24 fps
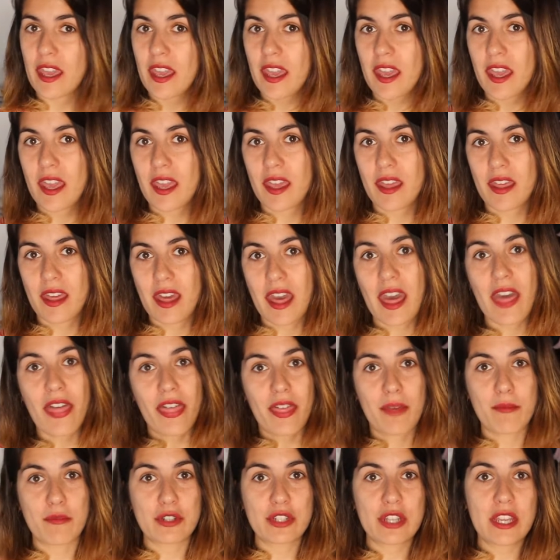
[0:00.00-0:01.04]
qué
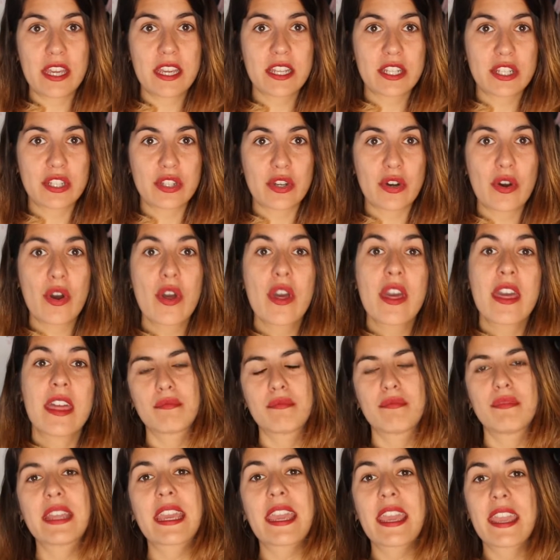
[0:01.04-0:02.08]
hacemos eso,
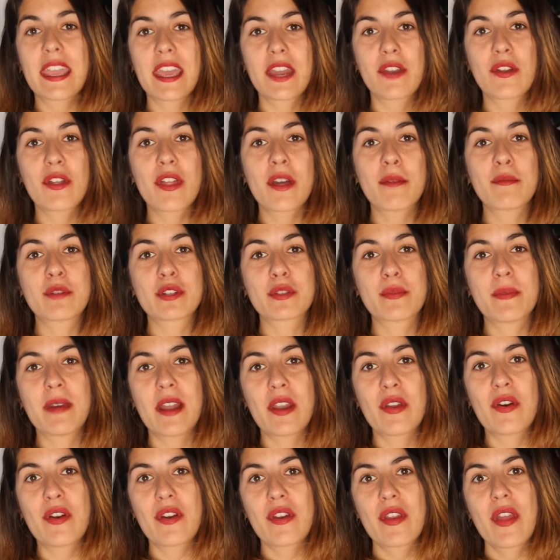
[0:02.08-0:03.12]
de que ya no damos
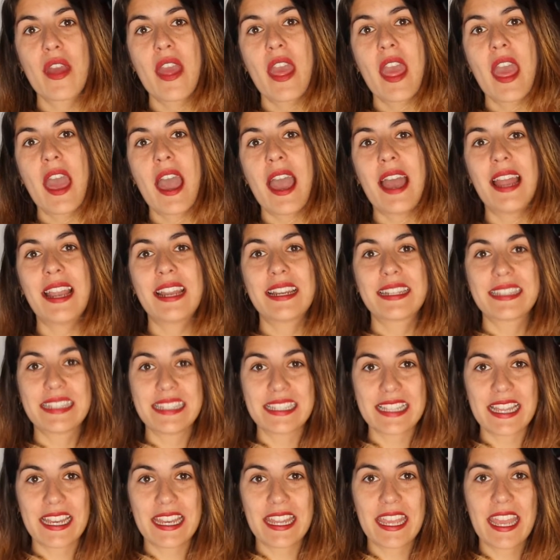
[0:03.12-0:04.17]
valor a la
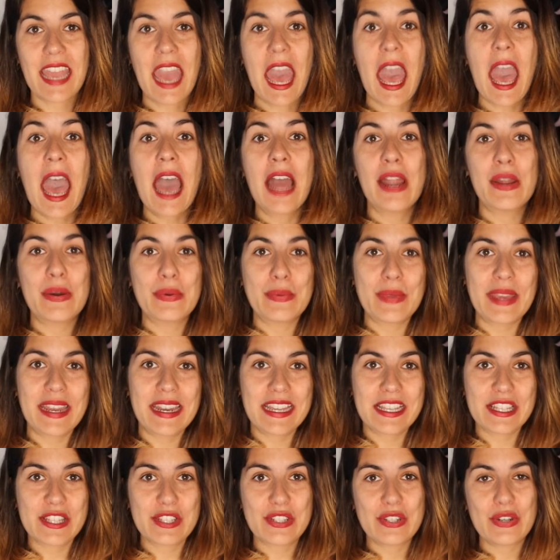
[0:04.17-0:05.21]
artesanía, a lo bien
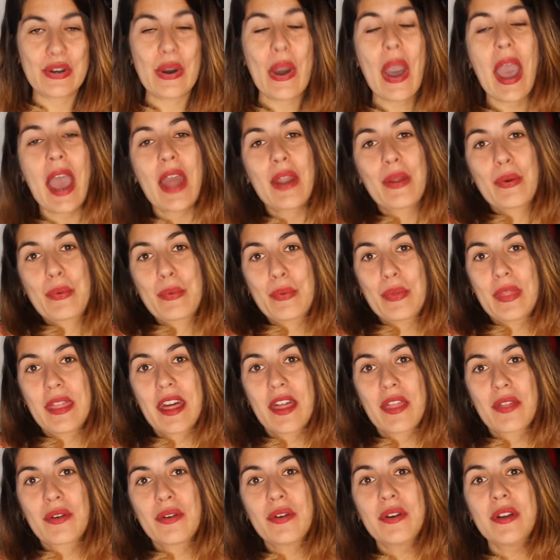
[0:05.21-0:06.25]
hecho, a lo
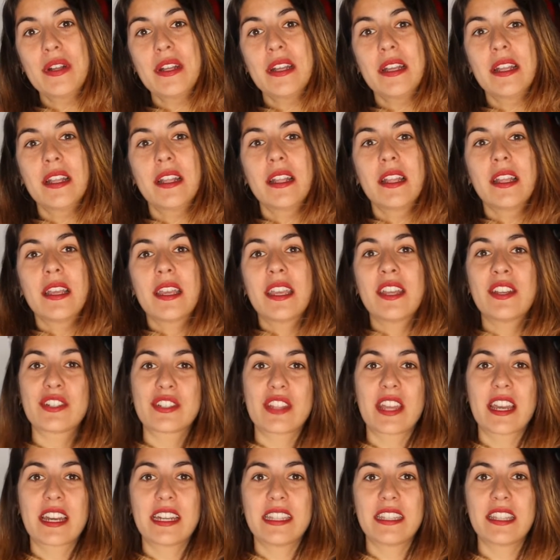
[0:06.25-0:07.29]
cuidado y
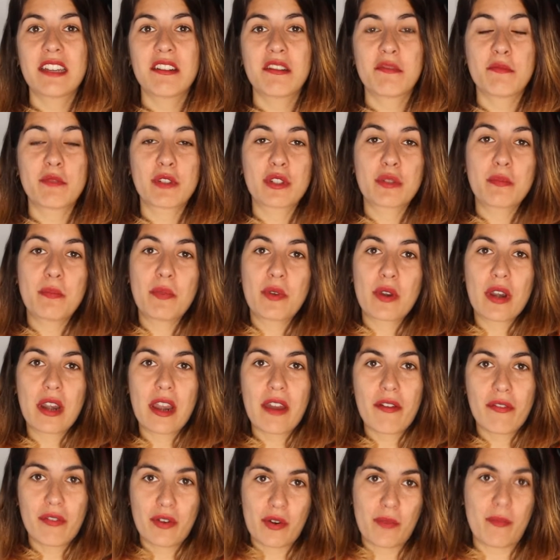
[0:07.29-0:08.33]
nos decantábamos por
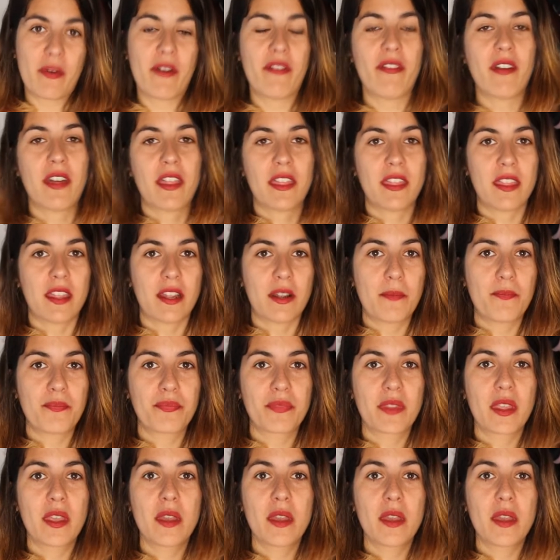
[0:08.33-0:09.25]
la forma fácil.